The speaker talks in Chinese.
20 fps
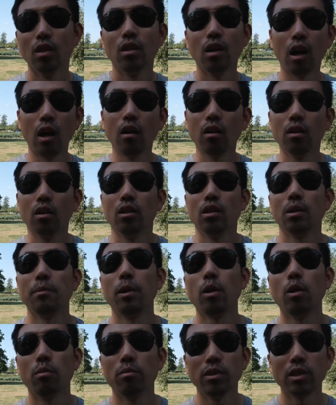好，那
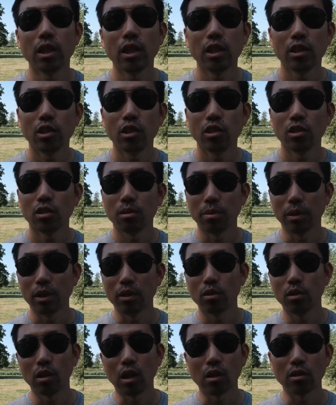么我们这一期视频
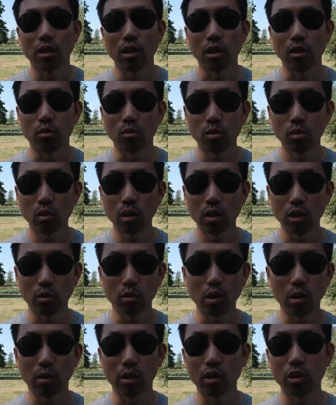就到这里。如果你
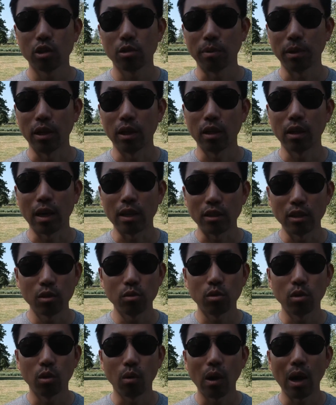对我的视频感兴
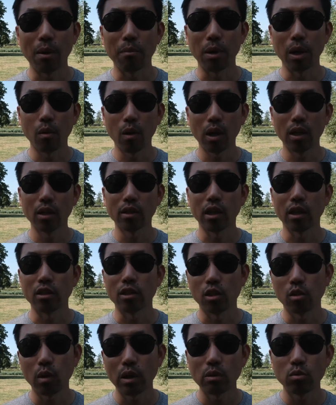趣的话，别忘了点
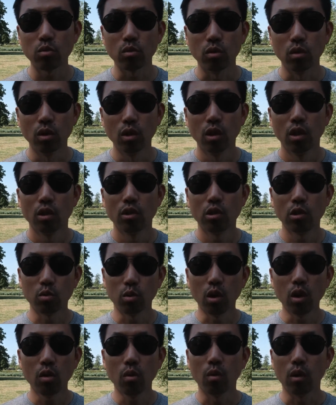击关注。记
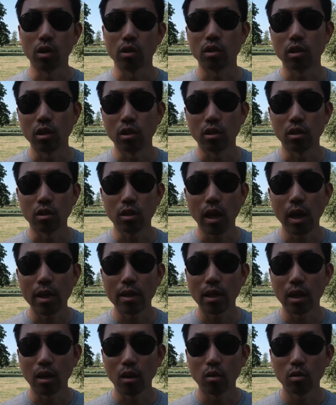住，我是一直待
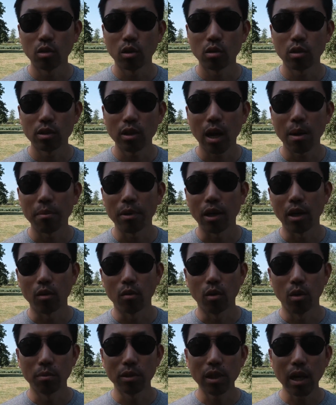在欧洲的查米里。
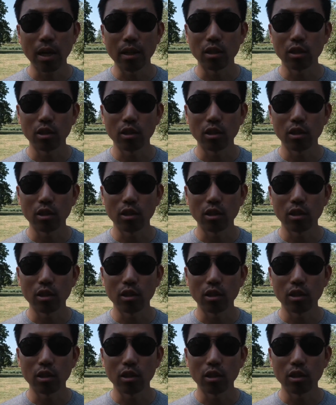我们下一